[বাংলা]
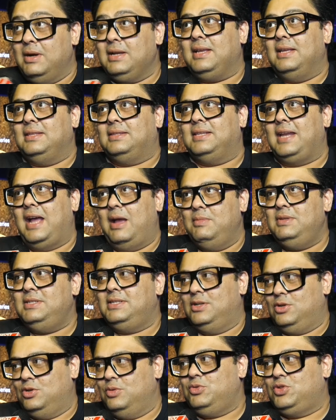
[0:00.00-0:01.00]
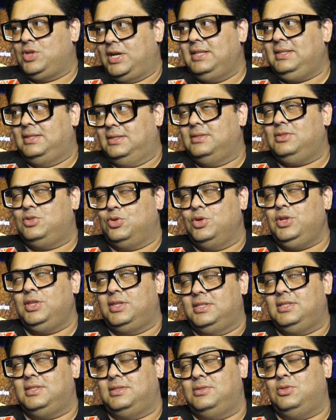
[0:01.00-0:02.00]
আমার ক্ষেত্রে আমি যেরকম
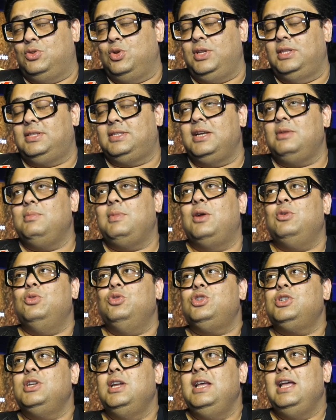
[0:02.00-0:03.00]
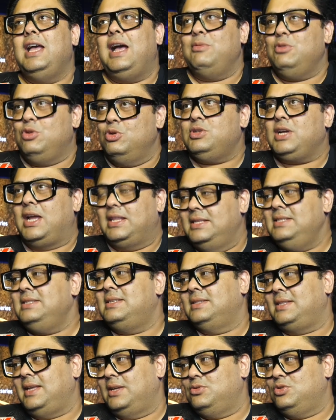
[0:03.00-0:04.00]
চরিত্রের মানুষ আমি খুব স্বাধীন
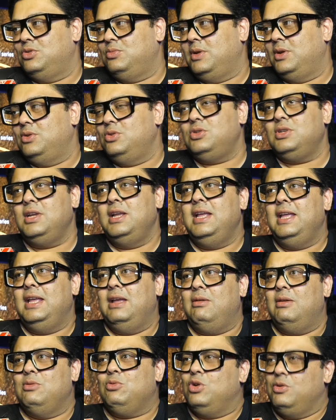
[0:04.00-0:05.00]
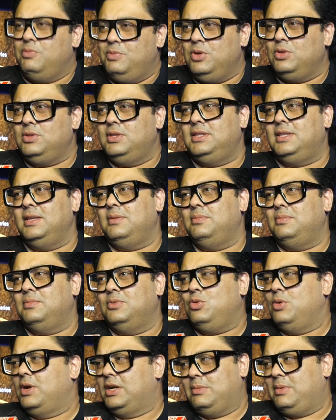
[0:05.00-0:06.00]
চেতা একজন মানুষ এবং কৈফিয়ত দিতে
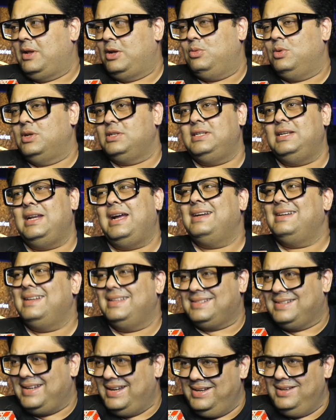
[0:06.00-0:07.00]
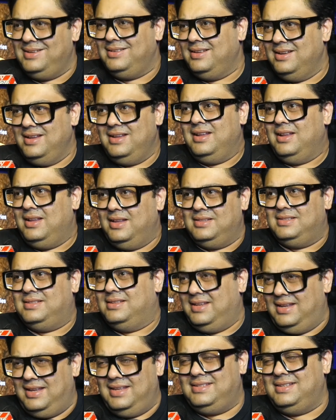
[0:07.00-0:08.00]
খুব একটা ভালোবাসি না আন্ডারস্ট্যান্ডিং
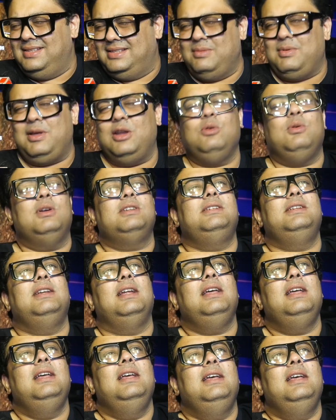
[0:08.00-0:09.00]
এ যেতে ভালোবাসি না